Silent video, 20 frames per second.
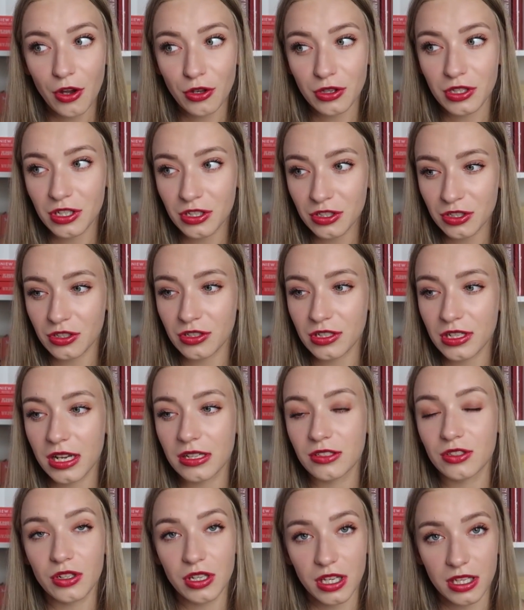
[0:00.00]
o tych
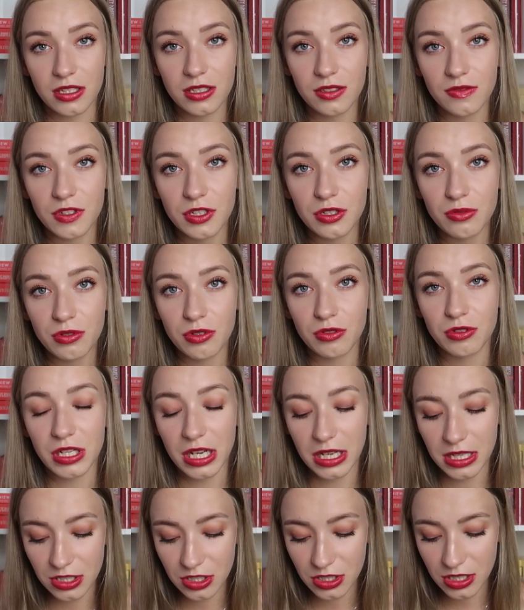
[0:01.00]
książkach, co kiedyś wyszły już
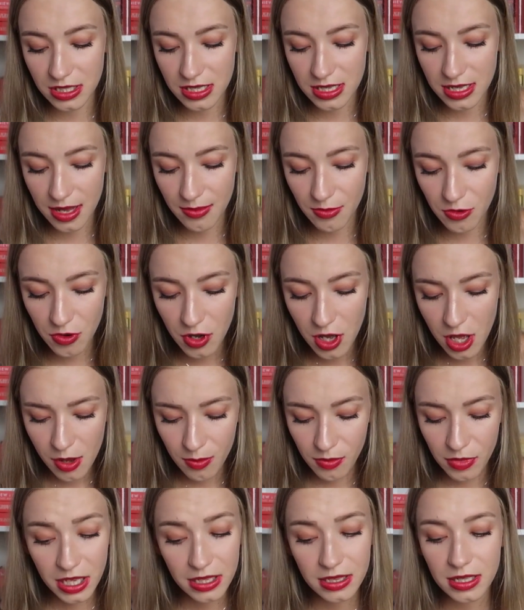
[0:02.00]
jakiś czas temu,
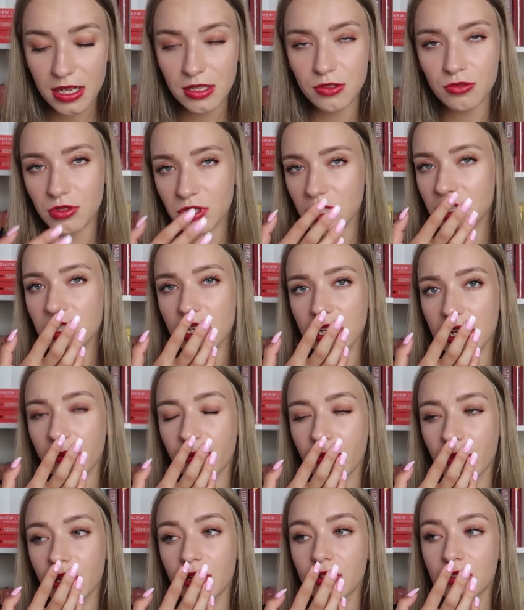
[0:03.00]
bo ja teraz już nie
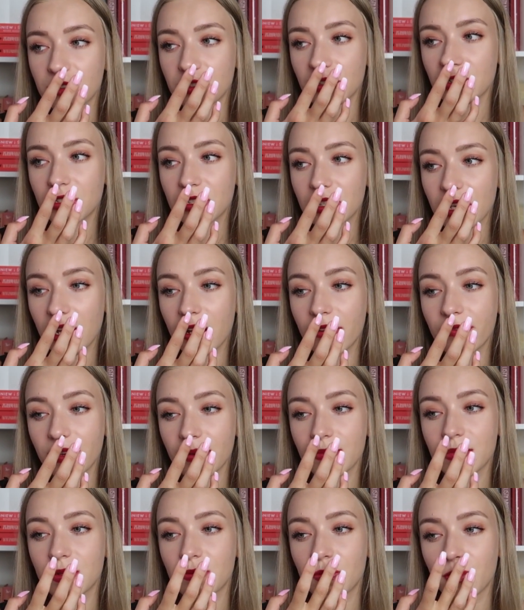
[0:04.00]
sięgam po jego książki, ale
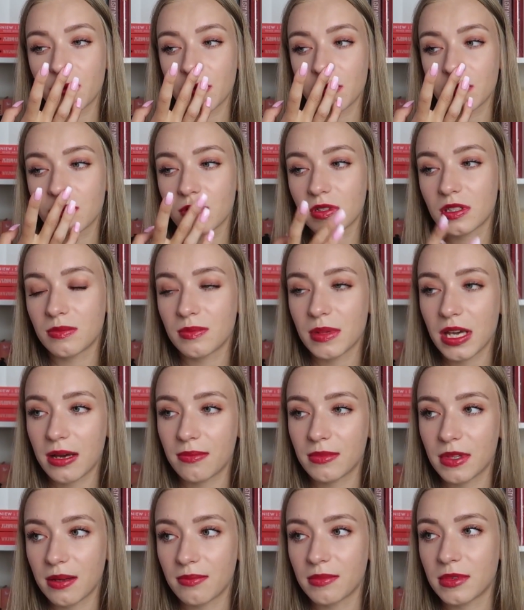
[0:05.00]
wiem, że po prostu gdy
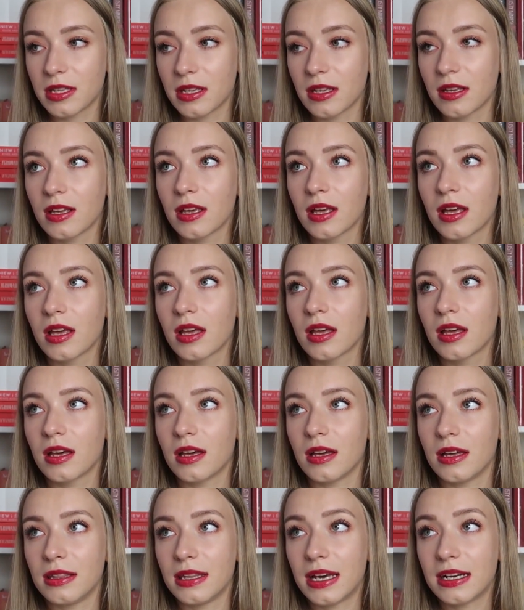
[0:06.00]
miałam tam te
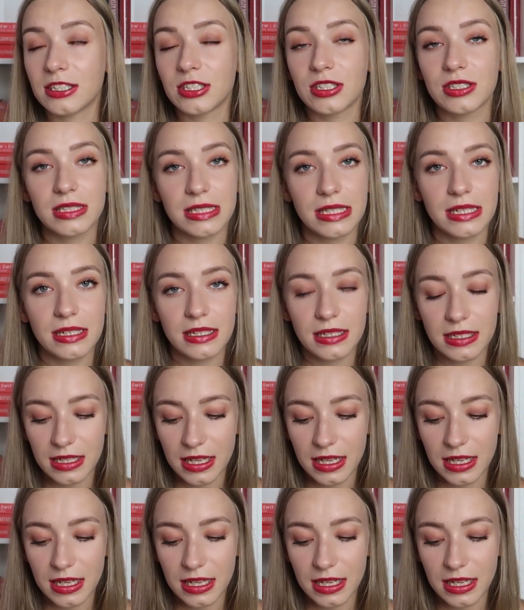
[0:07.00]
naście